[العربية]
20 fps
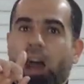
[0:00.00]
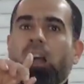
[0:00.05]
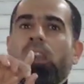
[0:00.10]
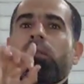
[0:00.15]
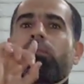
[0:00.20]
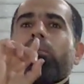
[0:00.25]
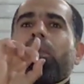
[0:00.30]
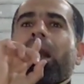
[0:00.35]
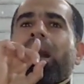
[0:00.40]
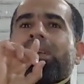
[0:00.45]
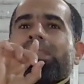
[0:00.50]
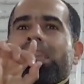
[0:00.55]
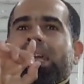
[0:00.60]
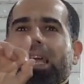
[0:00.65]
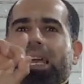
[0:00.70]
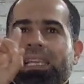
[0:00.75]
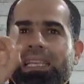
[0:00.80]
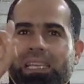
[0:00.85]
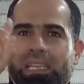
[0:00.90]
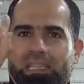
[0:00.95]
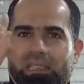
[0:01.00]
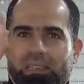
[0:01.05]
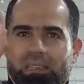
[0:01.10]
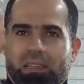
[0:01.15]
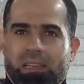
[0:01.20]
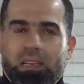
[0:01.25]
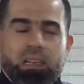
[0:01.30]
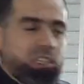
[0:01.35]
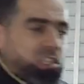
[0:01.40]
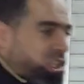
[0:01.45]
اربع زغاليل
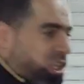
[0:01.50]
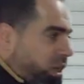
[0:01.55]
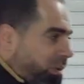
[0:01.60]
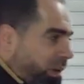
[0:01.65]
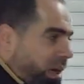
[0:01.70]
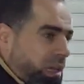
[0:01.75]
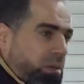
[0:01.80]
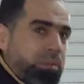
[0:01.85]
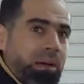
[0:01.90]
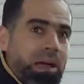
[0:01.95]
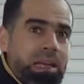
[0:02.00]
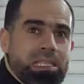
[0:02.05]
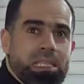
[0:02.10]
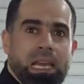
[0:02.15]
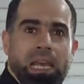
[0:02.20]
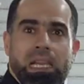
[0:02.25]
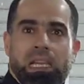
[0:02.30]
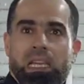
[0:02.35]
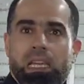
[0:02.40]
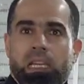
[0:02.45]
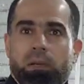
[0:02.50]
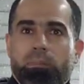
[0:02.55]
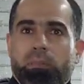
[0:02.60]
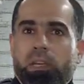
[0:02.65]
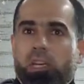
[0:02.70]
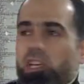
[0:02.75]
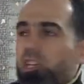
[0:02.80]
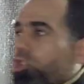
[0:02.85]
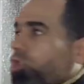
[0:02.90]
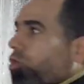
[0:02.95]
اه يحط يجيب اربع زغاليل
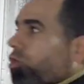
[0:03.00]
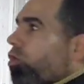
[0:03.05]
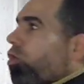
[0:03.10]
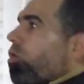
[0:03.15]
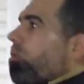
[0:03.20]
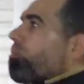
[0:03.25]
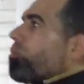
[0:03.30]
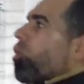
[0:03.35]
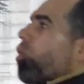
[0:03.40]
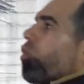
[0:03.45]
بقشرهم